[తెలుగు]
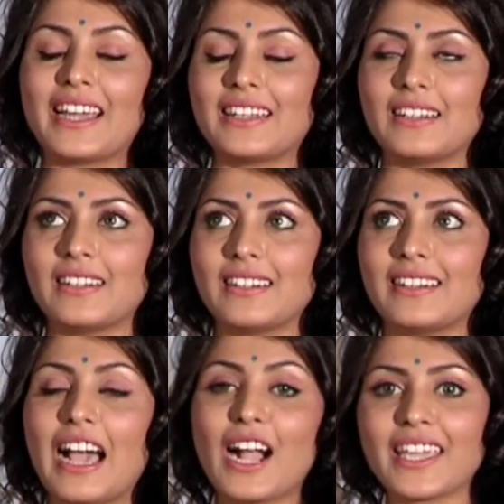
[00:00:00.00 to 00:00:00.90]
ఐ
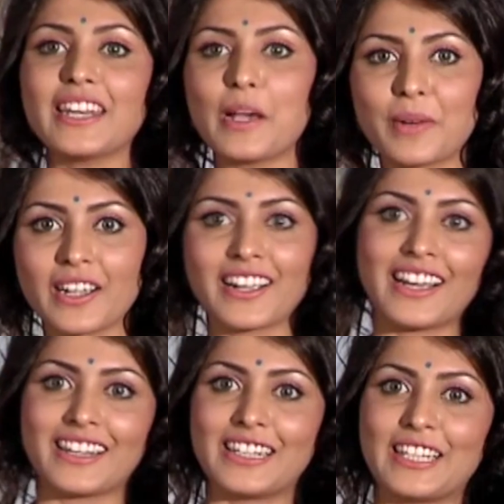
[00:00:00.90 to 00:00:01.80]
నాకే నమ్మకం
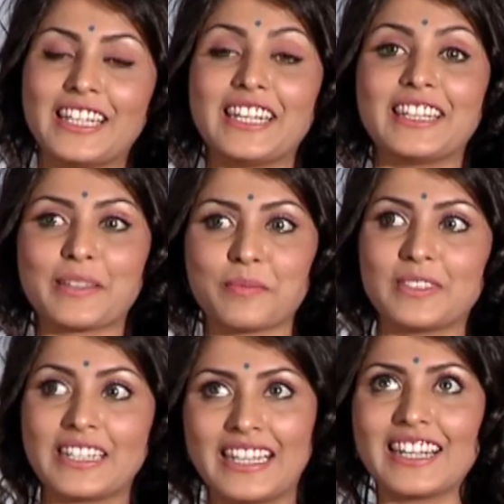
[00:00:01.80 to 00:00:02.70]
కలగలేదు నేను ఇంత
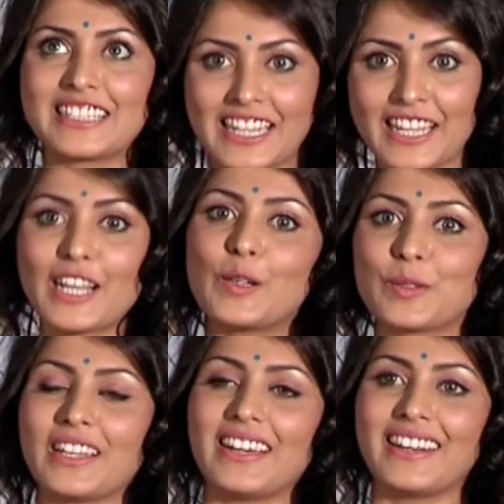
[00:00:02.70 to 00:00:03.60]
ఇలా
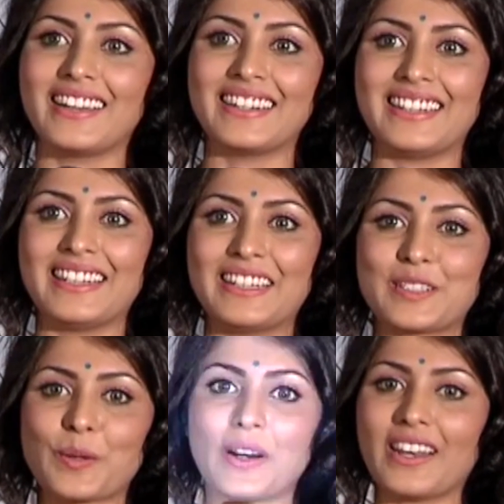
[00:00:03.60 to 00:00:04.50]
చేయగలుగుతానా అని
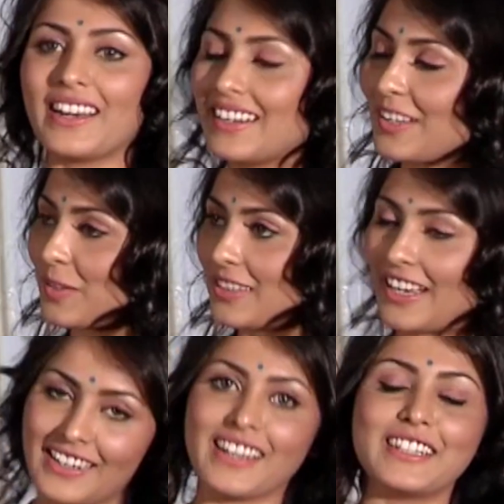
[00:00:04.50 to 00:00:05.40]
సో అలాంటి ఒక
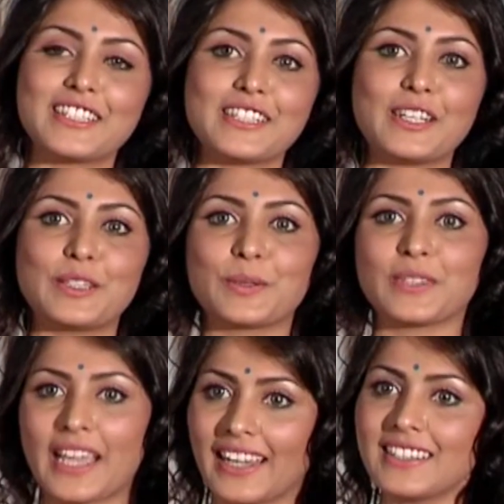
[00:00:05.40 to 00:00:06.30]
ధైర్యాన్ని
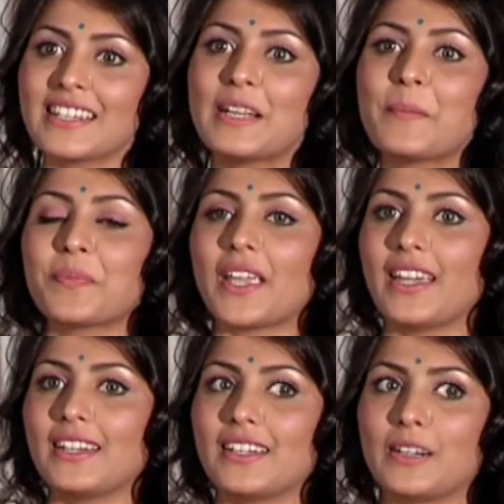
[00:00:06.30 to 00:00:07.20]
ఇచ్చినందుకు థ్యాంక్స్
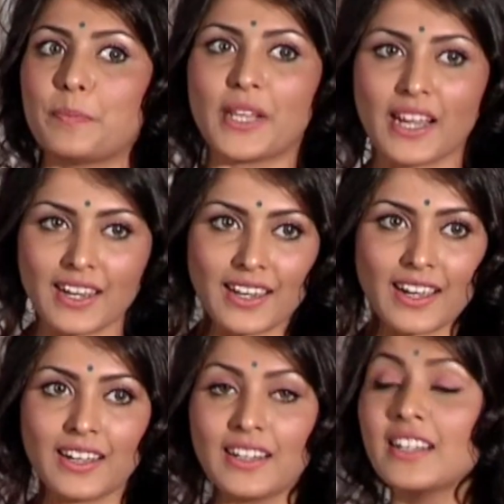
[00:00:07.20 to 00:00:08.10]
అండ్ uh,
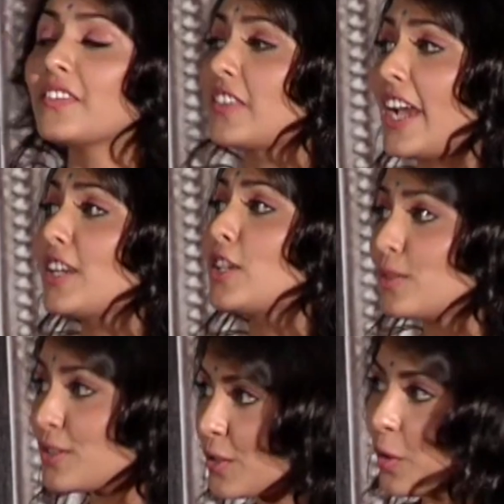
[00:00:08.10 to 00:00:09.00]
ప్రియాంక థ్యాంక్
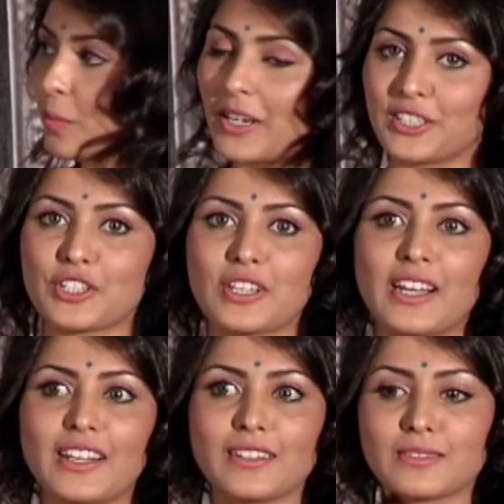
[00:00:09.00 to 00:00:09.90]
యూ సో మచ్
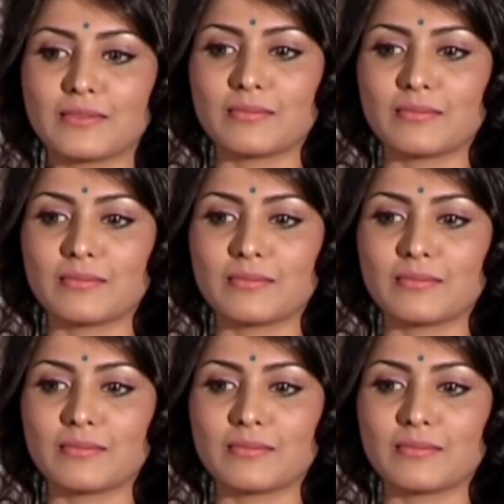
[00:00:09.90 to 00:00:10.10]
చాలా